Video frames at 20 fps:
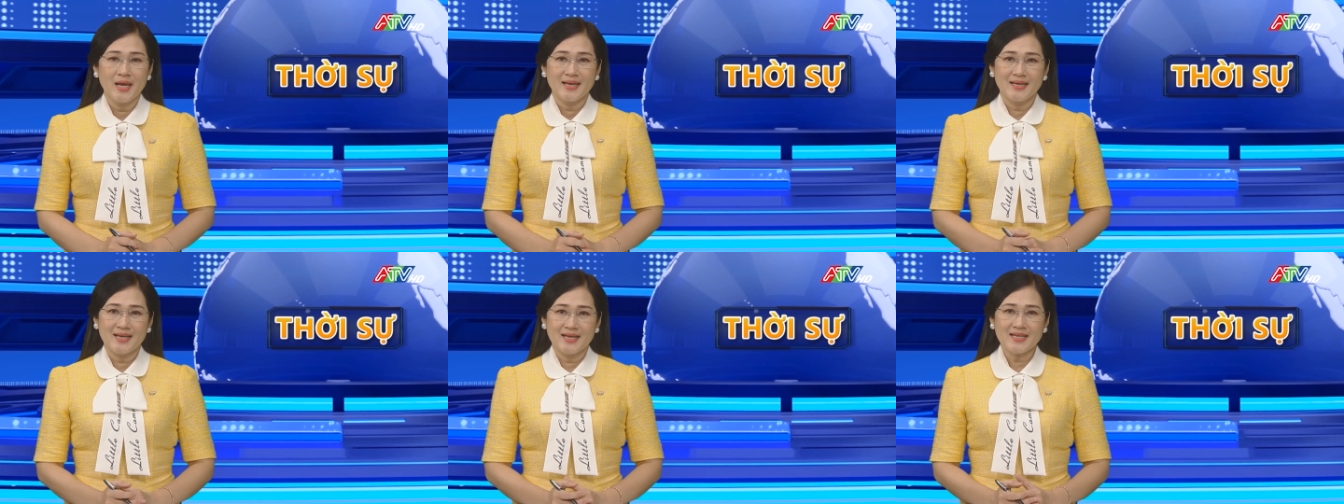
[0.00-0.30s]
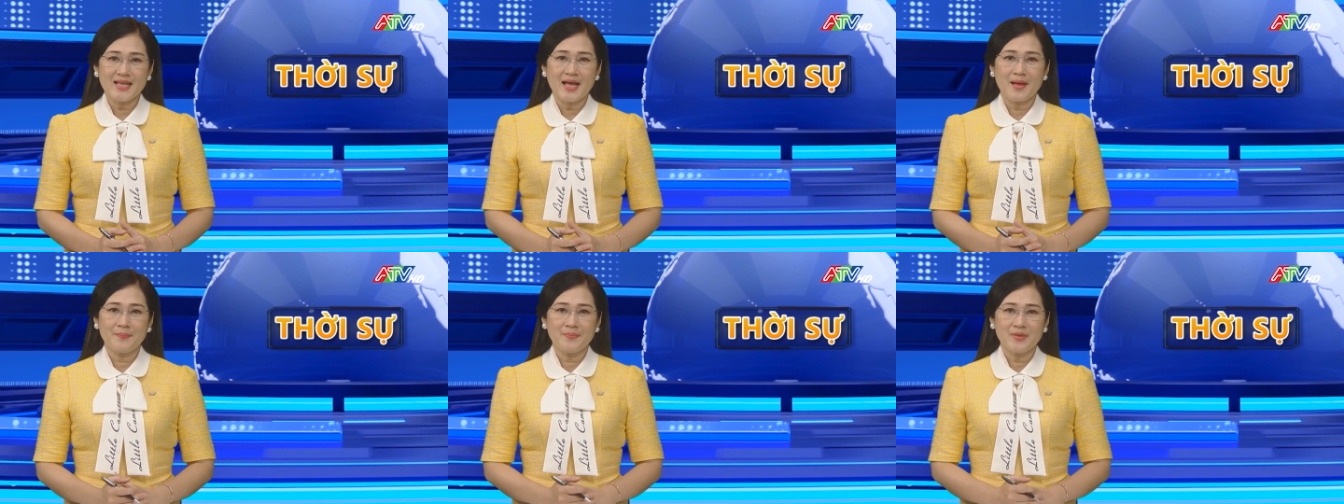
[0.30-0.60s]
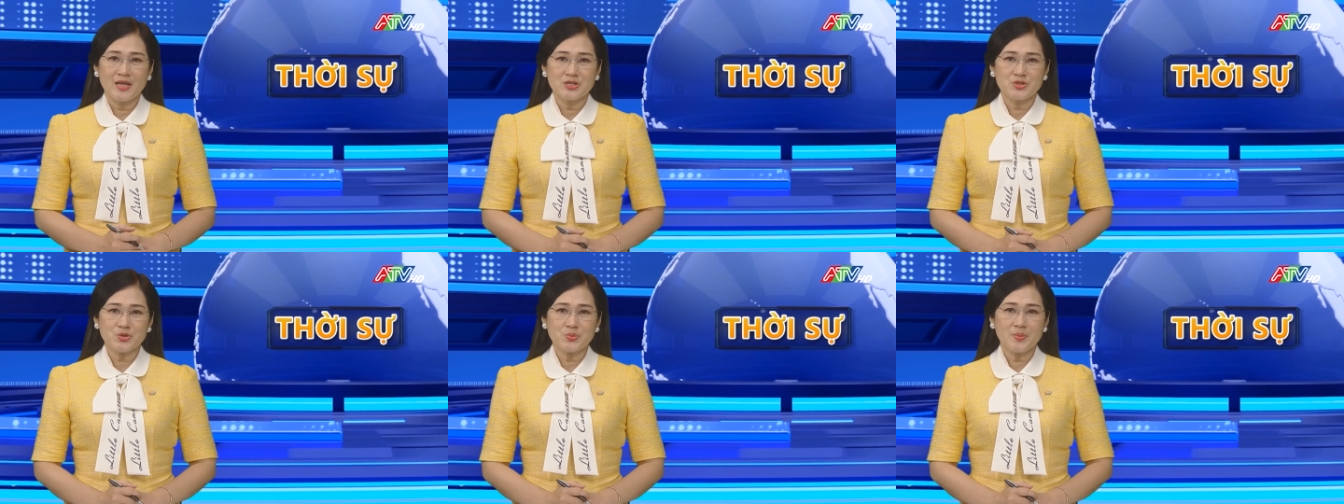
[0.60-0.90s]
đến thăm
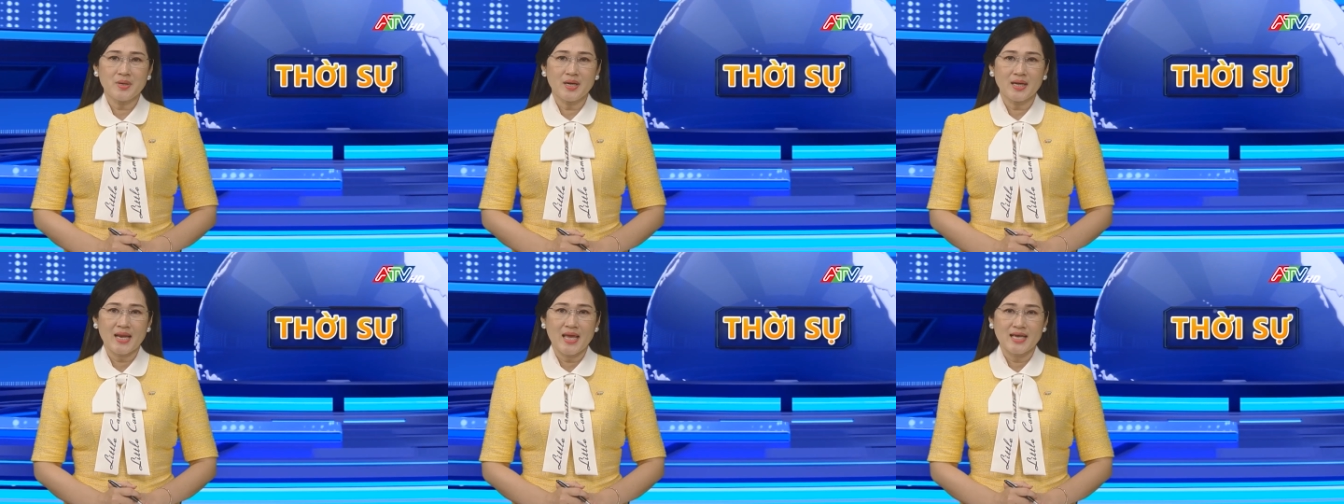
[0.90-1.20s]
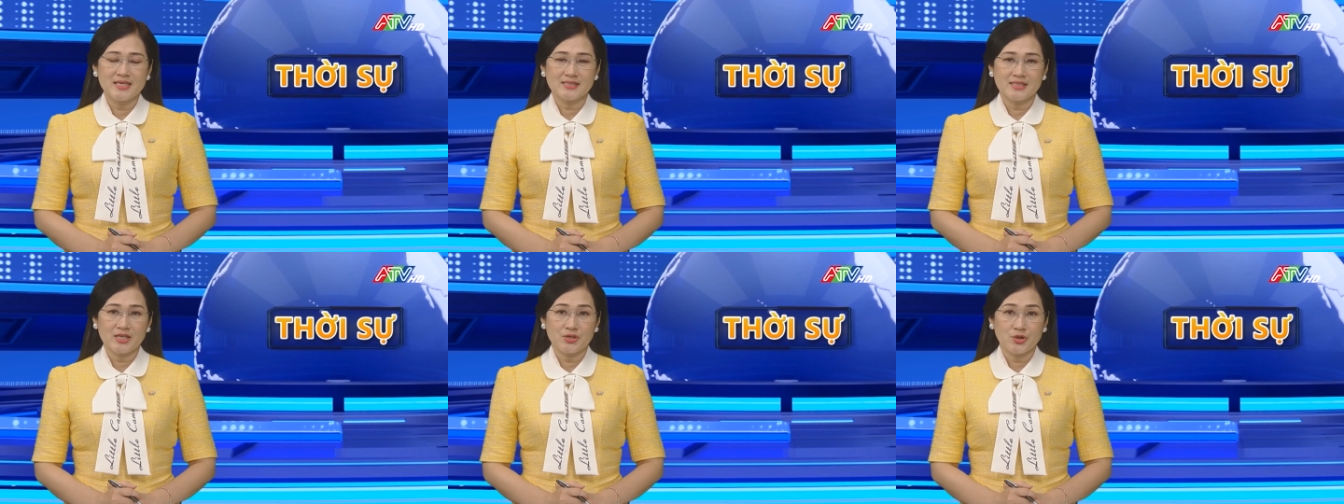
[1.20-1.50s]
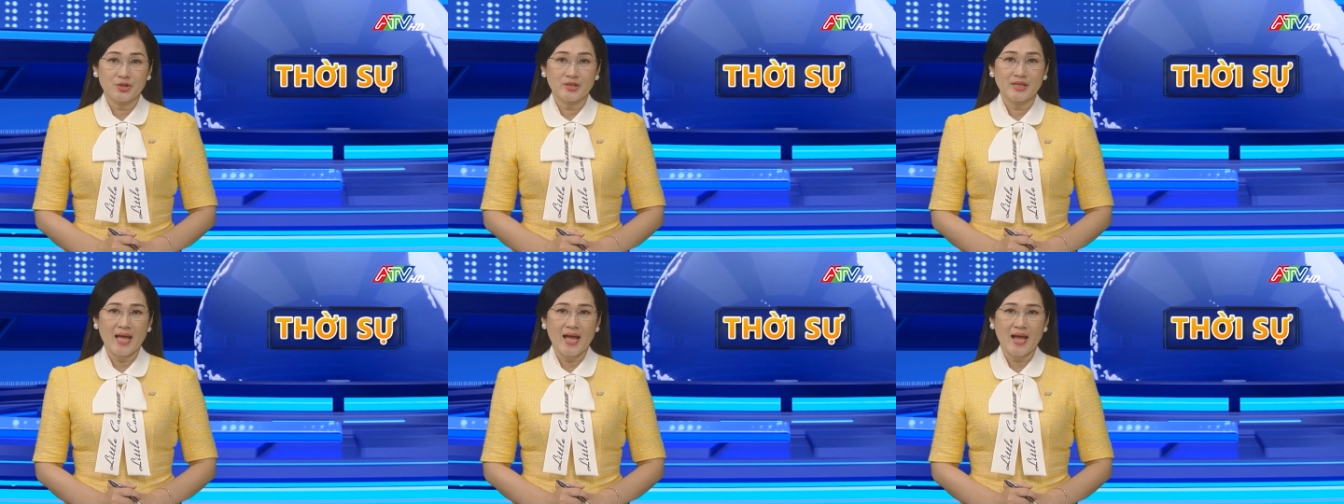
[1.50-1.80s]
và chúc mừng lễ
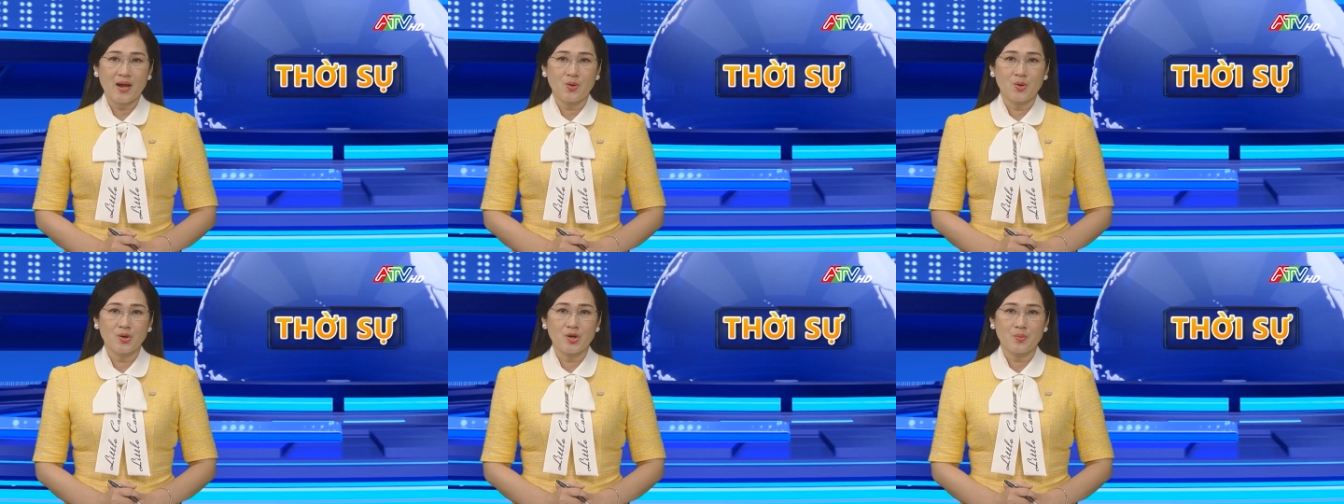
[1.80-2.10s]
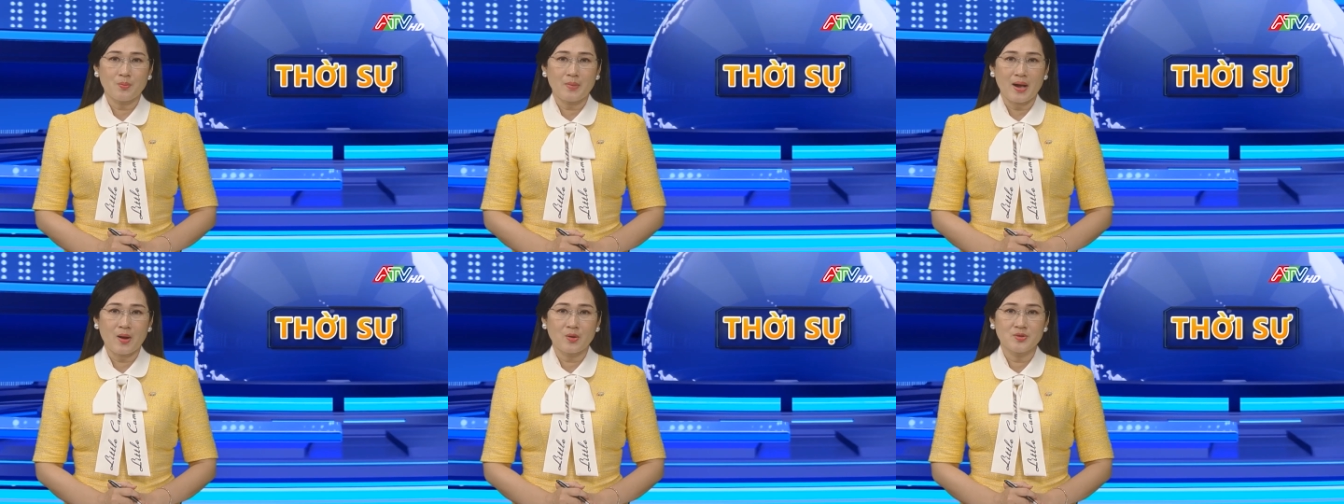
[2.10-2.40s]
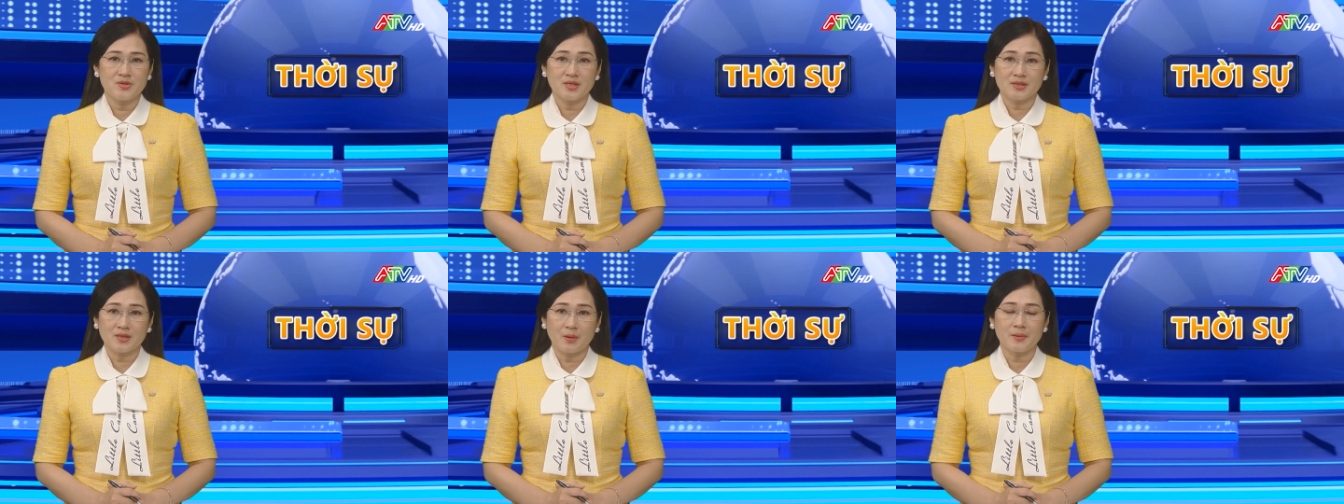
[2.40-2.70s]
Sene Dolta của đồng bào
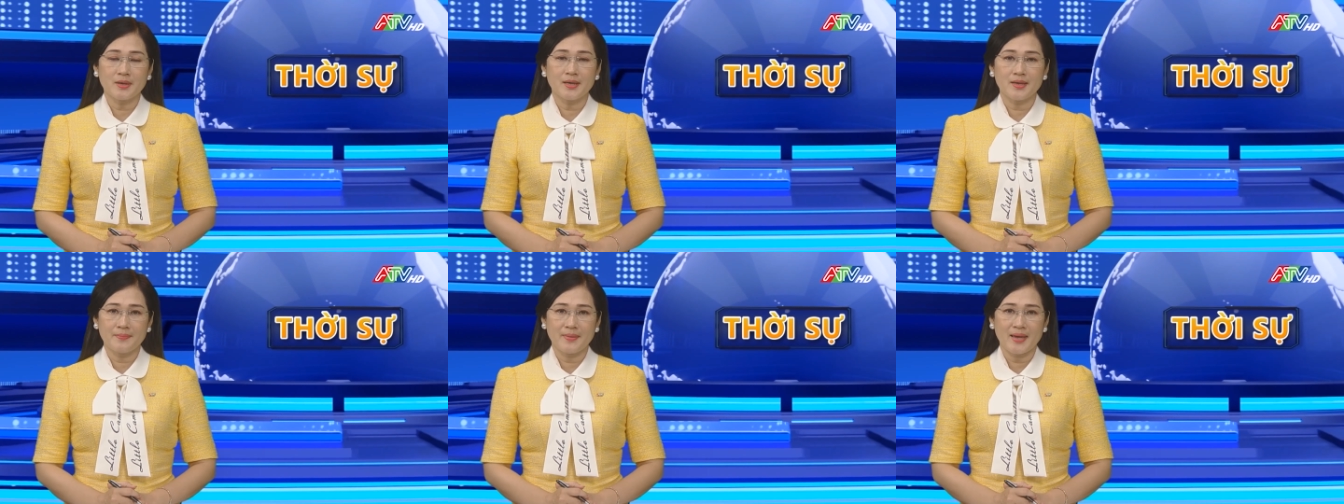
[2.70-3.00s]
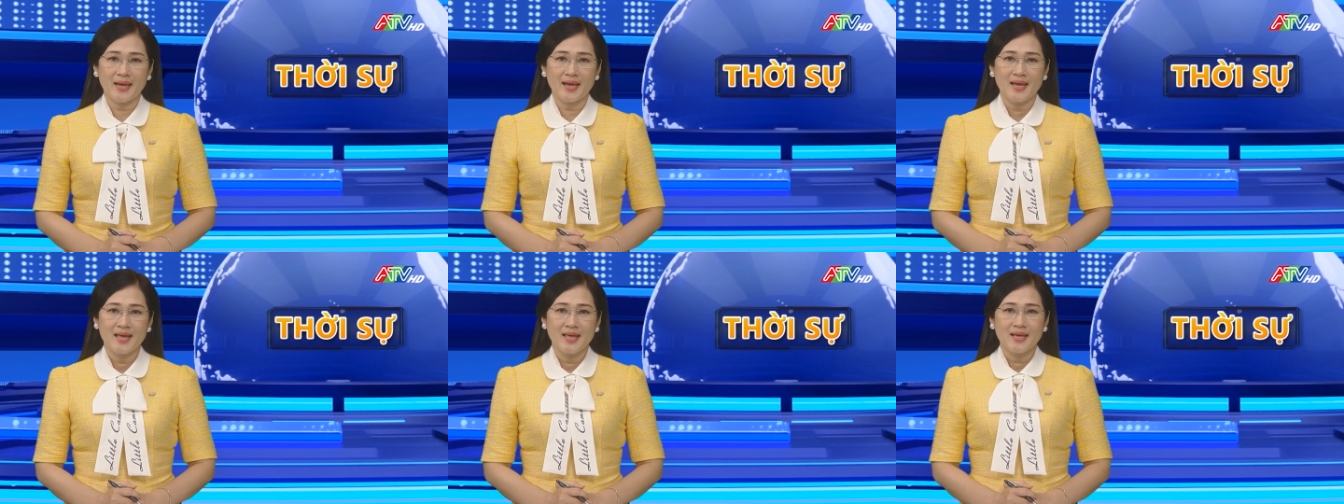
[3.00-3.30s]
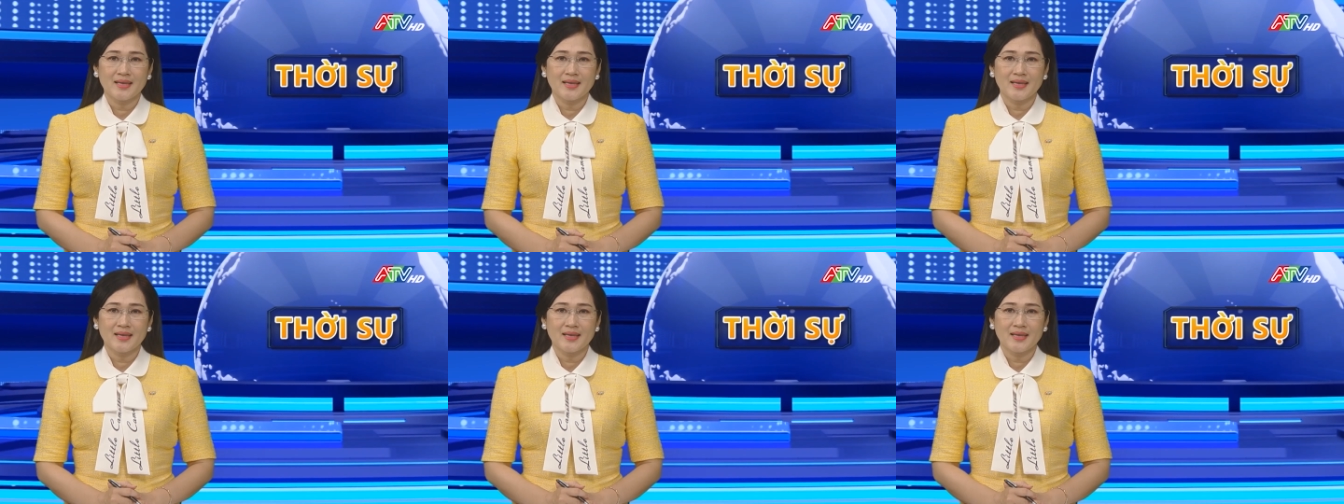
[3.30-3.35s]
dân tộc Khmer